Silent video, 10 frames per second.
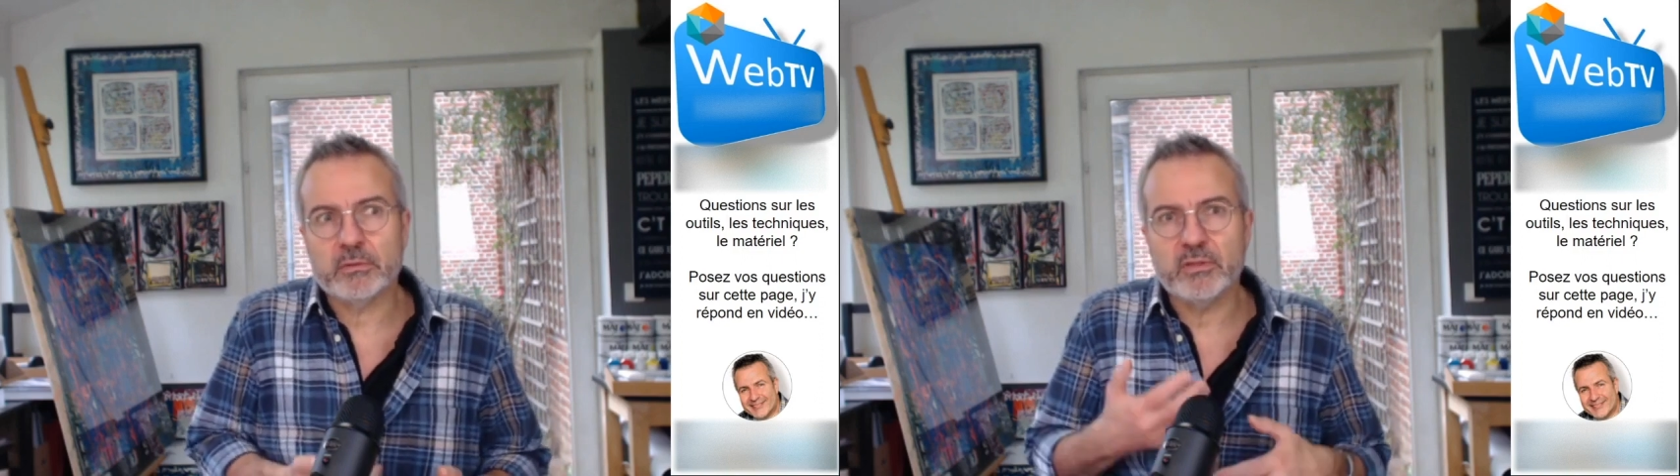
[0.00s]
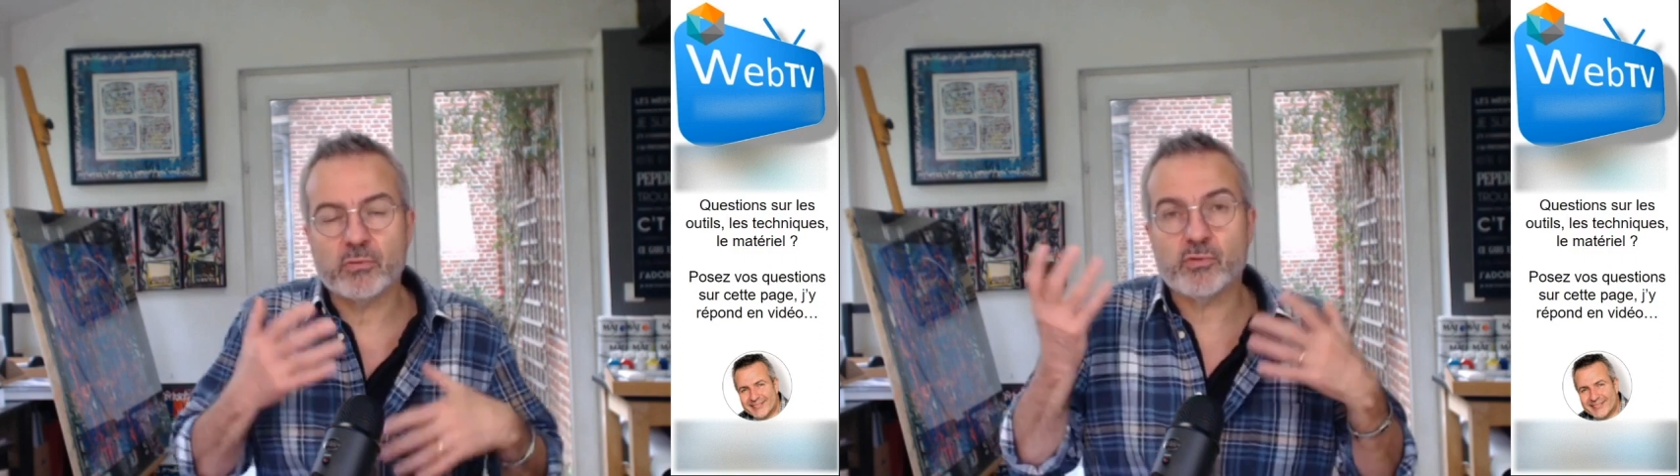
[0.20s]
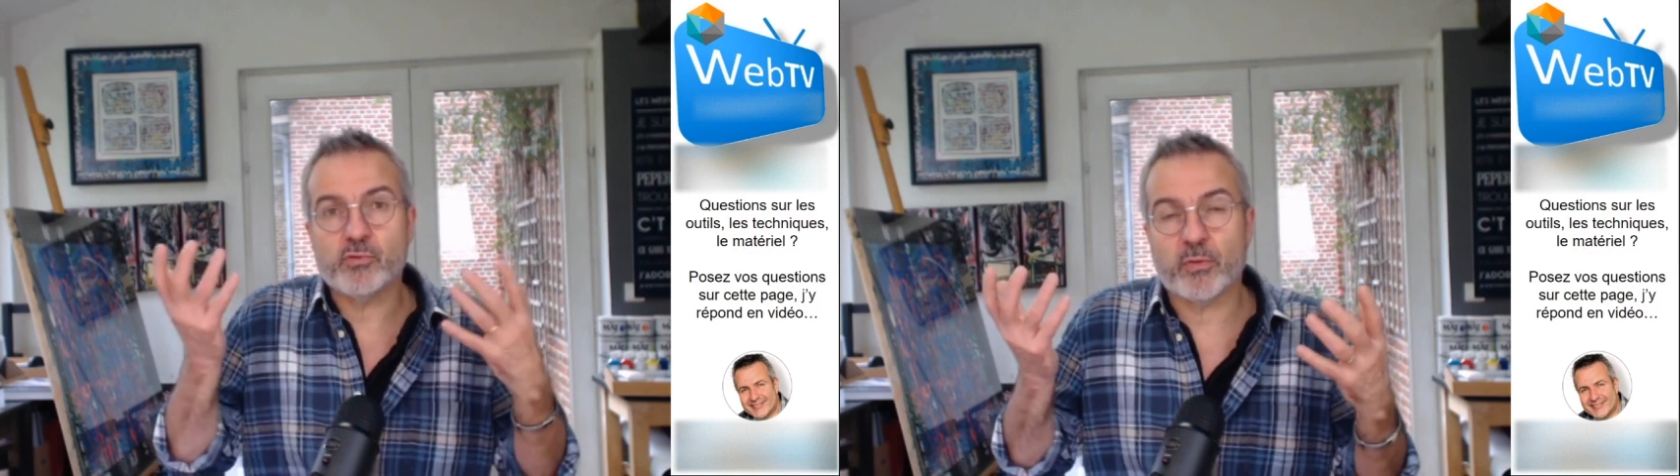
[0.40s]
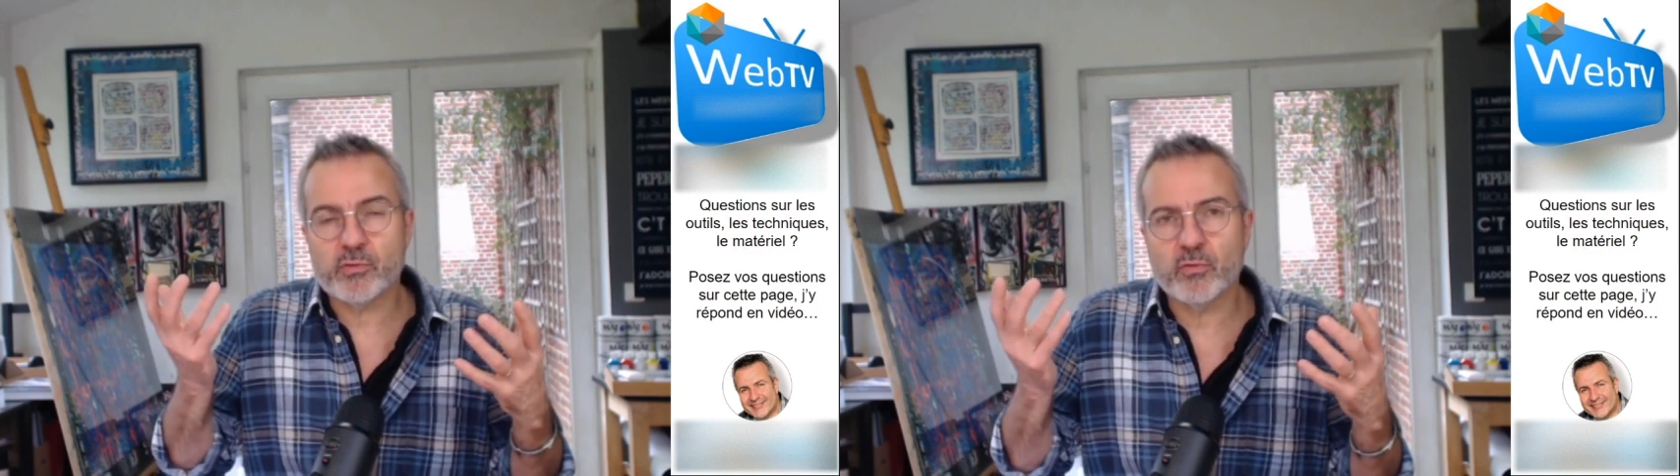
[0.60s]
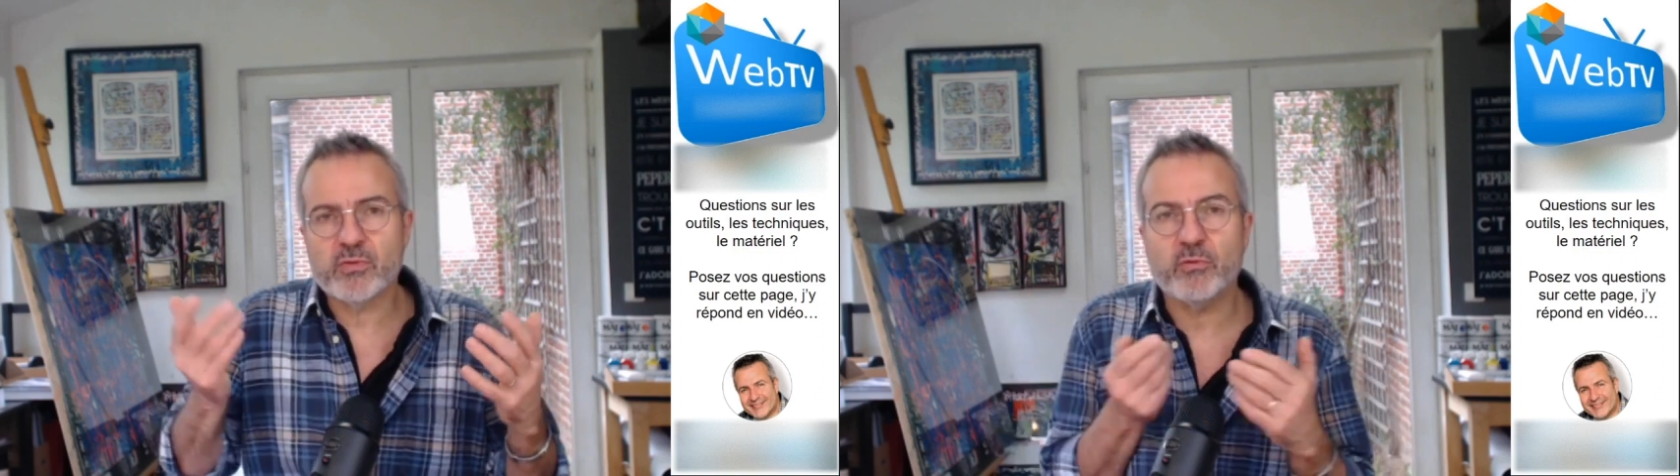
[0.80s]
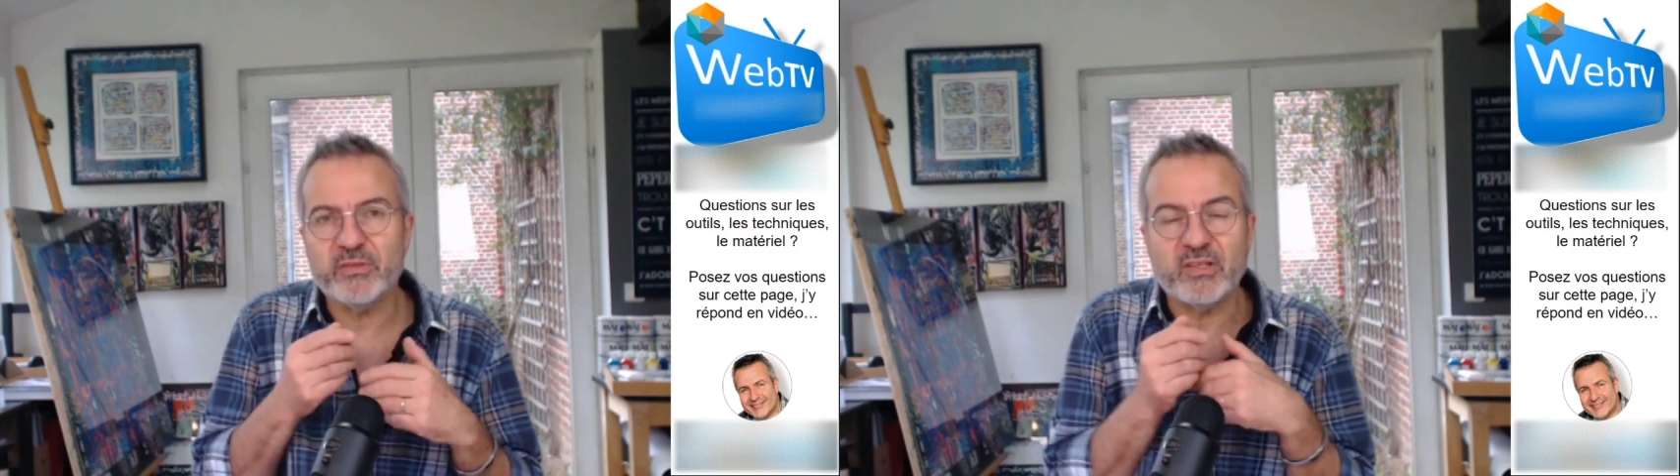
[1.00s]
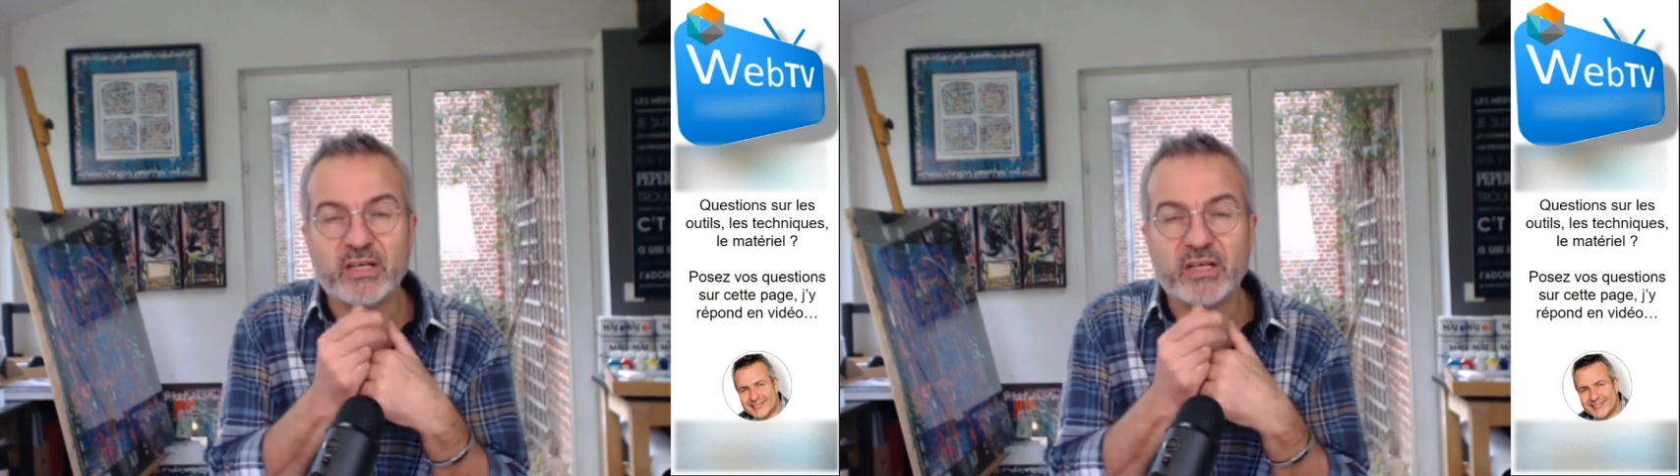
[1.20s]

Et en suspension, si on mettait une